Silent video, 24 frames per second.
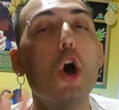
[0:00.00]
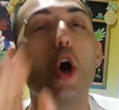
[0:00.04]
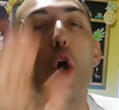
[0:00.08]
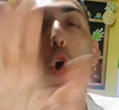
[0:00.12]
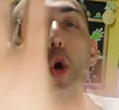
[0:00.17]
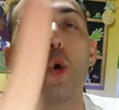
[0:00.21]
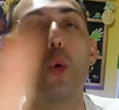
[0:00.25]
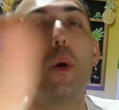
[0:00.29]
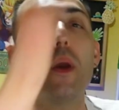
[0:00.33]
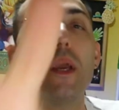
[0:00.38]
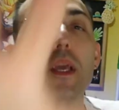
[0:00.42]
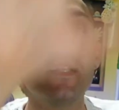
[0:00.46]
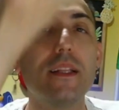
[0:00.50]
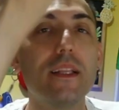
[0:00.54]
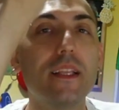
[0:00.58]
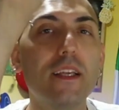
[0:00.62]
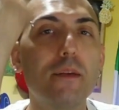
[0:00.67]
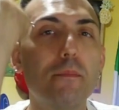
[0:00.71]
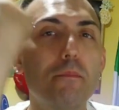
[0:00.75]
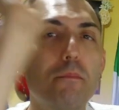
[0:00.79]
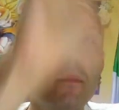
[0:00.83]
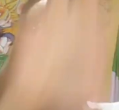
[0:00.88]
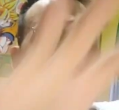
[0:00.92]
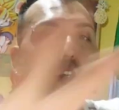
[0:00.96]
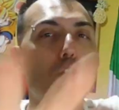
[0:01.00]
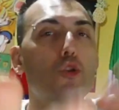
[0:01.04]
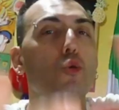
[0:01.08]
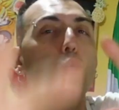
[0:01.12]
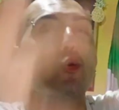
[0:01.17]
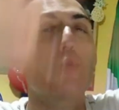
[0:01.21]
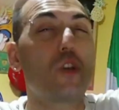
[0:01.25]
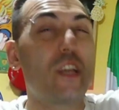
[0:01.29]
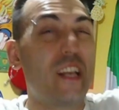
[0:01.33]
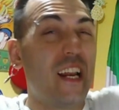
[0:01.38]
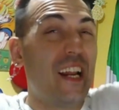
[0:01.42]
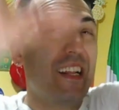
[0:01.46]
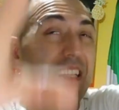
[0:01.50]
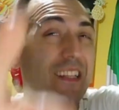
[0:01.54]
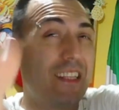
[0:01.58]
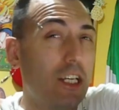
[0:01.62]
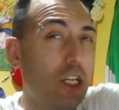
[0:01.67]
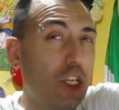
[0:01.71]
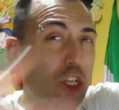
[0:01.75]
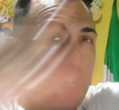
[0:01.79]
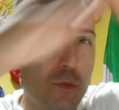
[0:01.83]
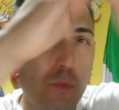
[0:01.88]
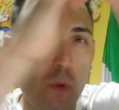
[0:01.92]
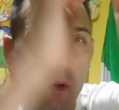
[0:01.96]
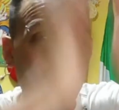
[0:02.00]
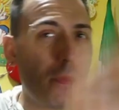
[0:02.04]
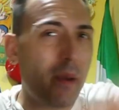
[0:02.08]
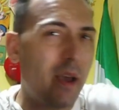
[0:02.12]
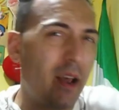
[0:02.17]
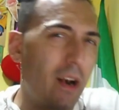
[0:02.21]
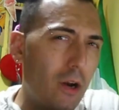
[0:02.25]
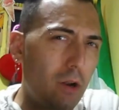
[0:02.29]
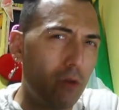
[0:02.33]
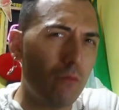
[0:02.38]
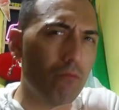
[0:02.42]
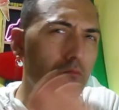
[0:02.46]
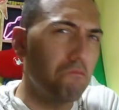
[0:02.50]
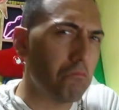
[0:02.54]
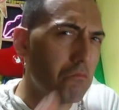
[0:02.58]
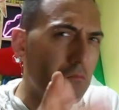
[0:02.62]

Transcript: Quindi mi scuso in anticipo per